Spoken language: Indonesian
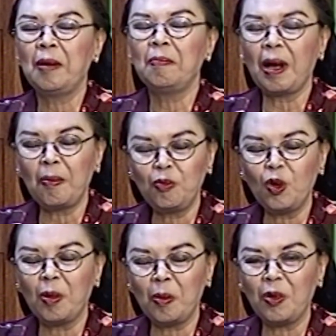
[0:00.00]
mampu
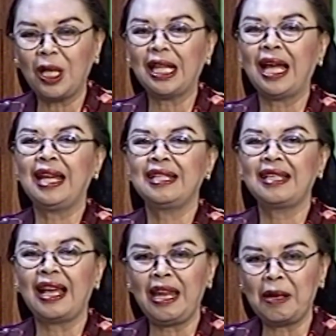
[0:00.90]
membuat Anda
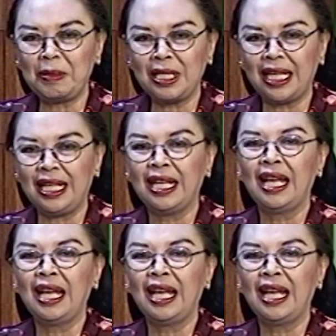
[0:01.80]
sekalian menjadi